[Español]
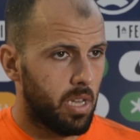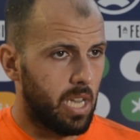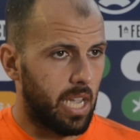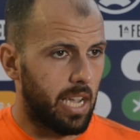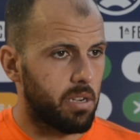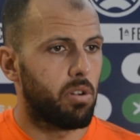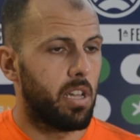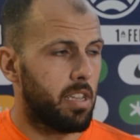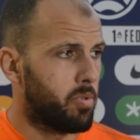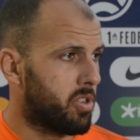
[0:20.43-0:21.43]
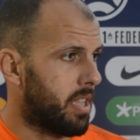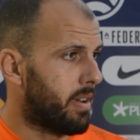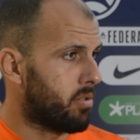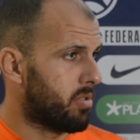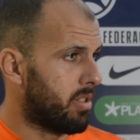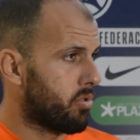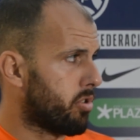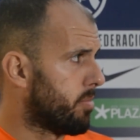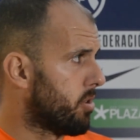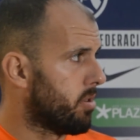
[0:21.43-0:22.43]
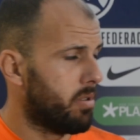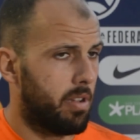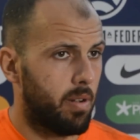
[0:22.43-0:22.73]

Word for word: Eh, creo que el equipo se estaba encontrando cómodo.